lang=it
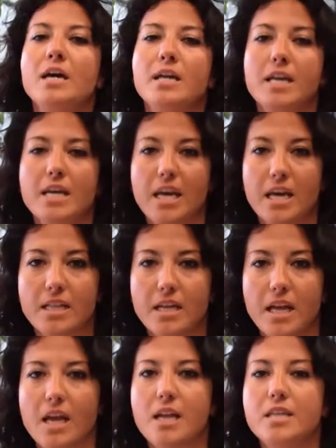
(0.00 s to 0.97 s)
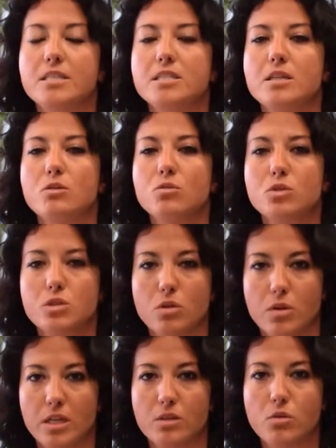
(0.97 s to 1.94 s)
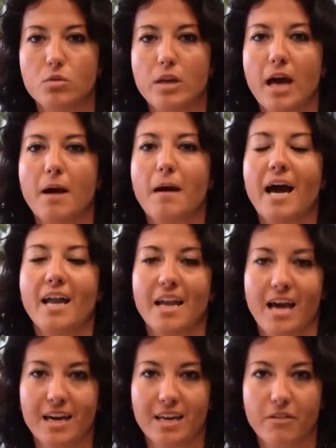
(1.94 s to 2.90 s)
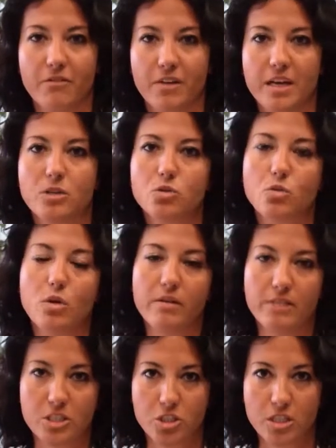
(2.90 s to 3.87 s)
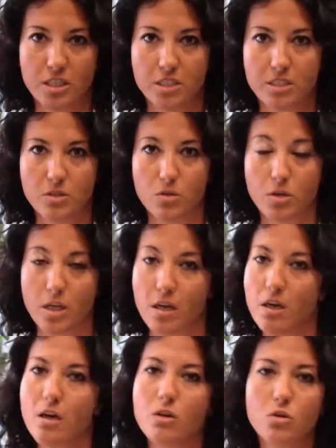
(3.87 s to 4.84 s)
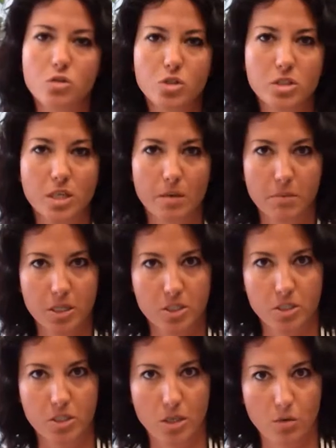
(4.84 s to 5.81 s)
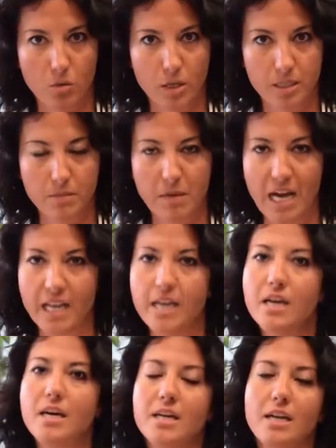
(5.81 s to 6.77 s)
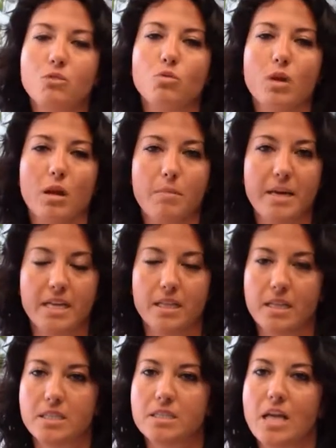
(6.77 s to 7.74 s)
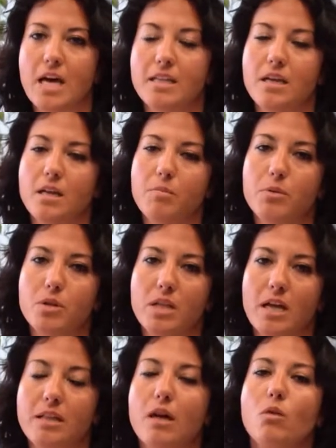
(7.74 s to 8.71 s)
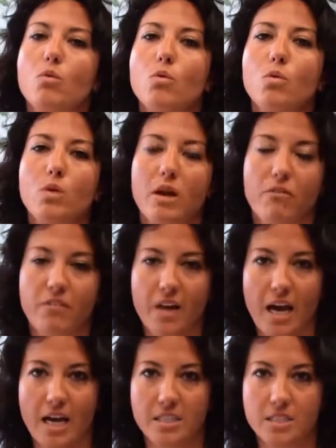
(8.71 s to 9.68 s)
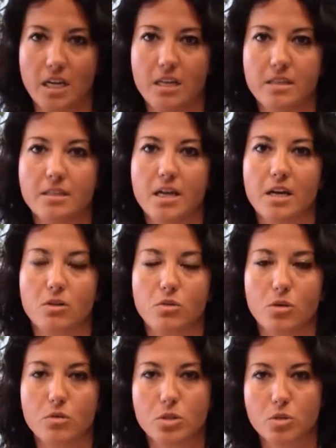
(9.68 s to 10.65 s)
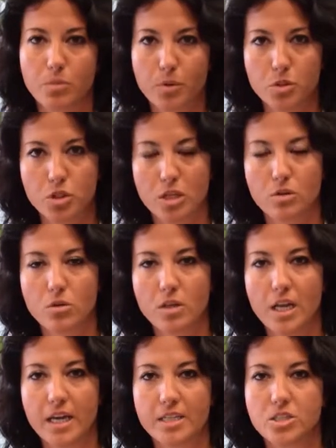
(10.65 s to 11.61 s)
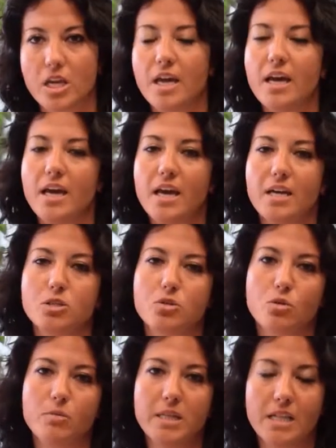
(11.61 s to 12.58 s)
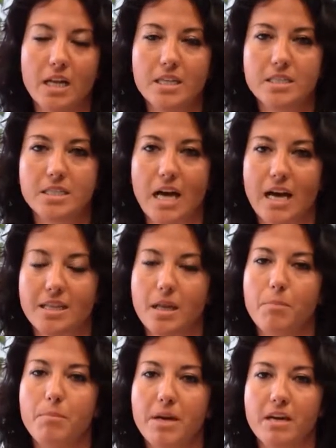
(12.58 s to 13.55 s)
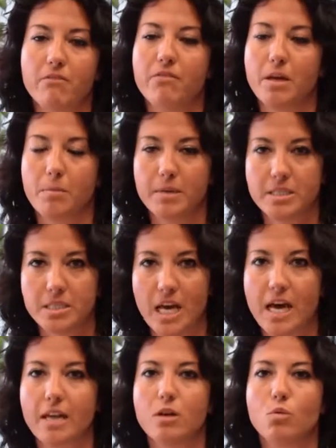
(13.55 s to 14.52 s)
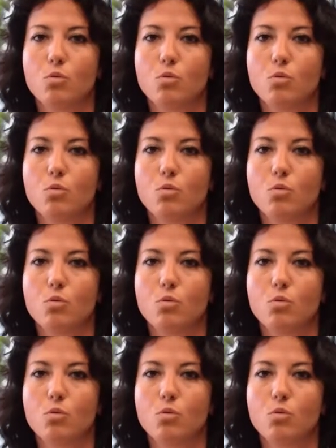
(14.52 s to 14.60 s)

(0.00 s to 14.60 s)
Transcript: richiedere l'istituzione di una anagrafe sulle vaccinazioni. Non ci sembra ci sia nulla di male. Naturalmente è stata riportata una frase all'interno di questo progetto di legge legge è strumentalizzata per far passare